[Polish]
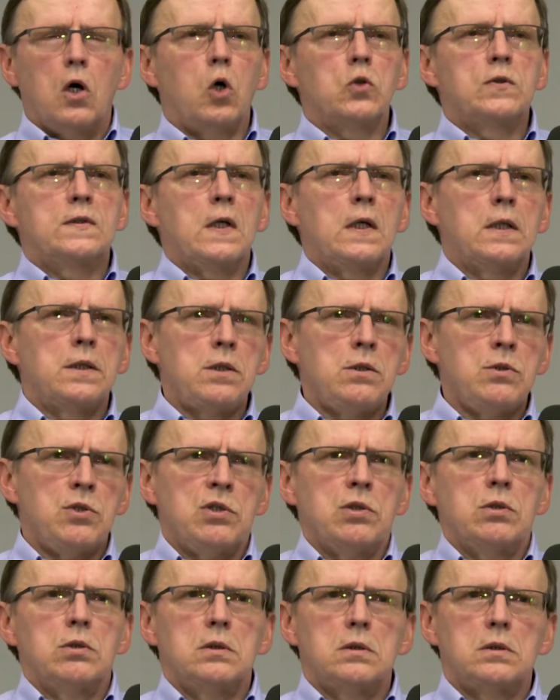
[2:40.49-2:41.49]

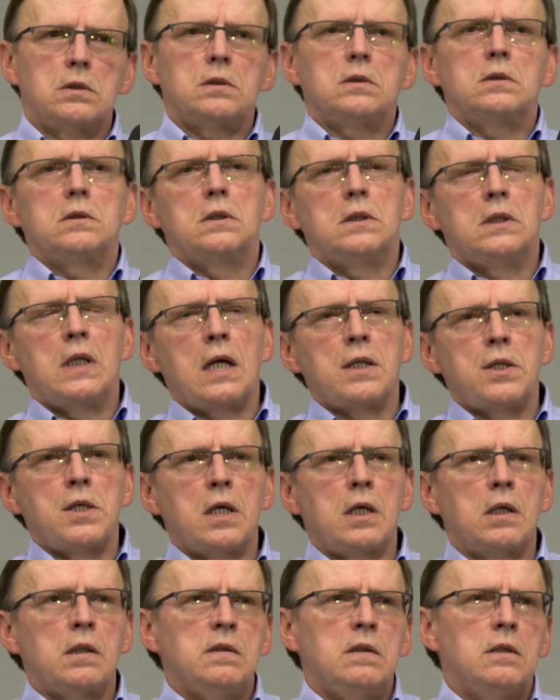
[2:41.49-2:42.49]
ocenić yy, na
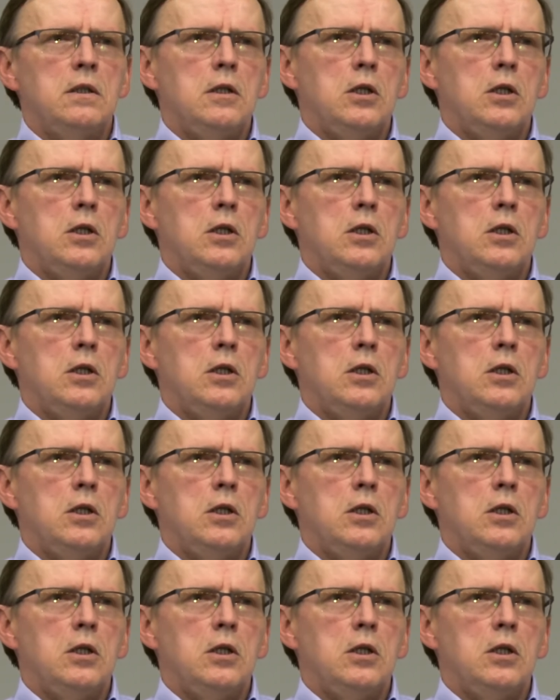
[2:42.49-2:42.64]
nie,